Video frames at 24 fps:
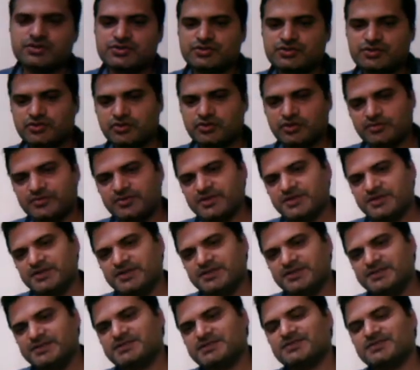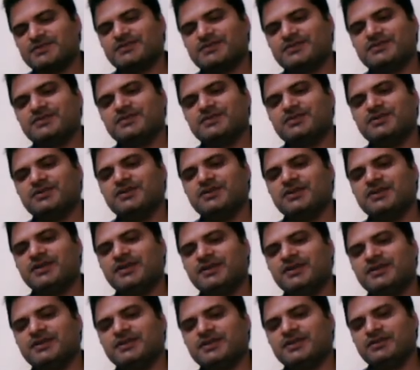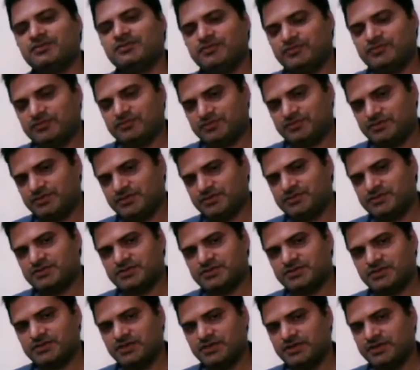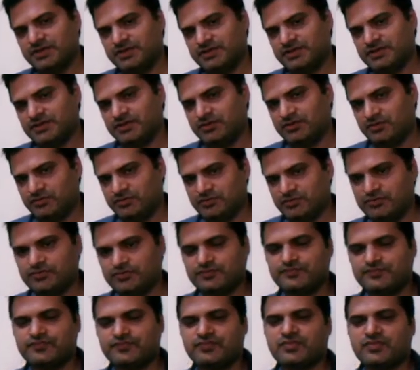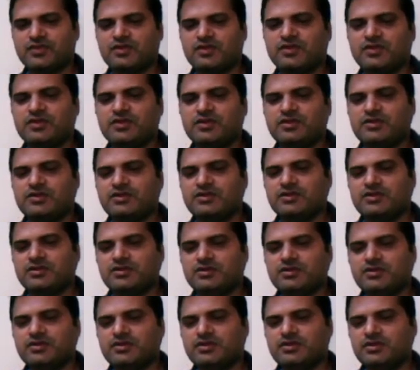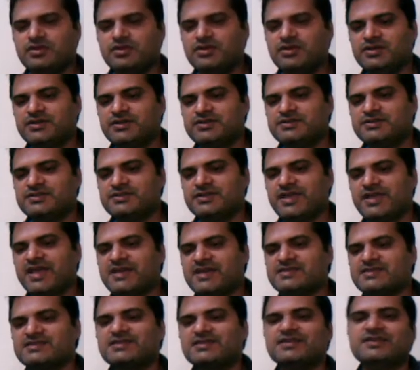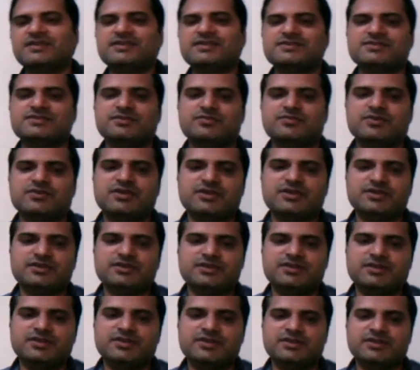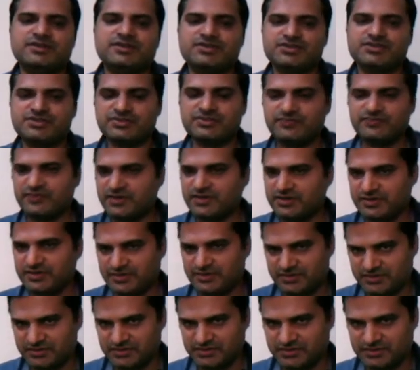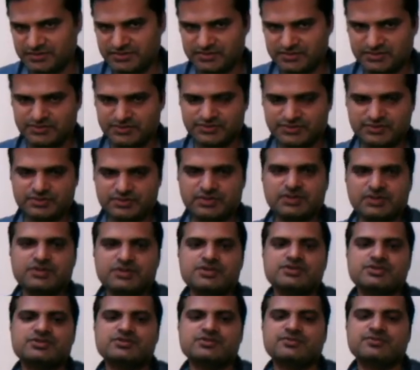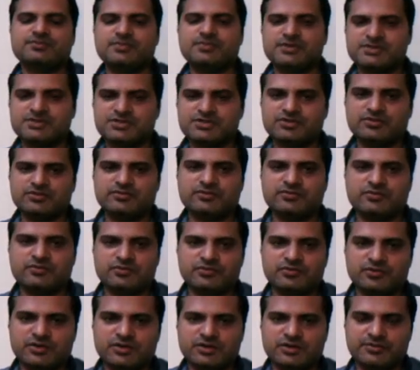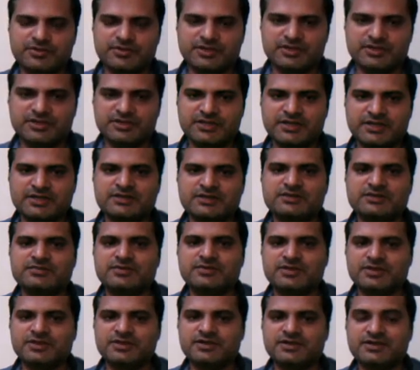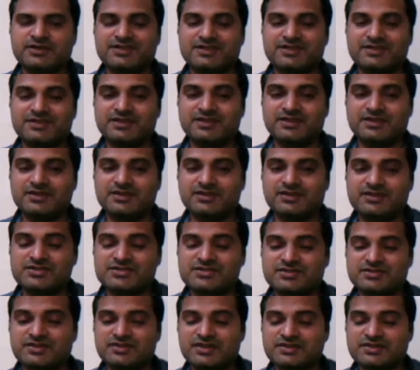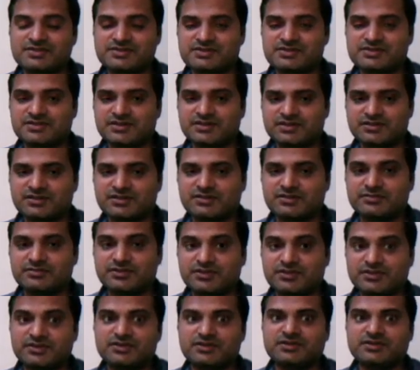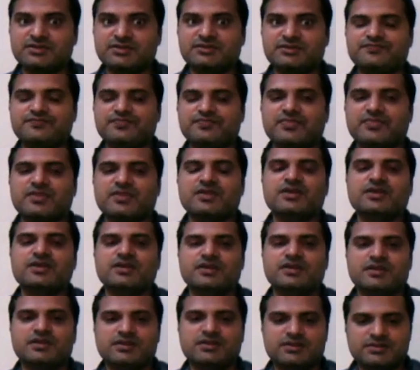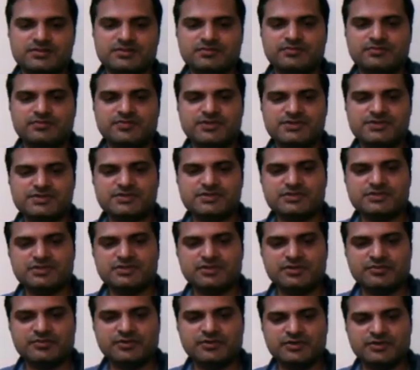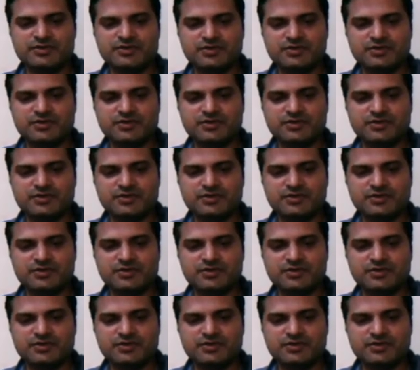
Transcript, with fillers: so हमें इस लाइन के लॉन्ग इस लाइन के लॉन्ग इंक्रीजिंग x डायरेक्शन में ये इंटीग्रेशन फाइंड करना सो फर्स्ट ऑफ ऑल हमें ये देखना पड़ेगा कि ये इंटीग्रेशन एग्जिस्ट करता भी है या नहीं मीन्स हमारे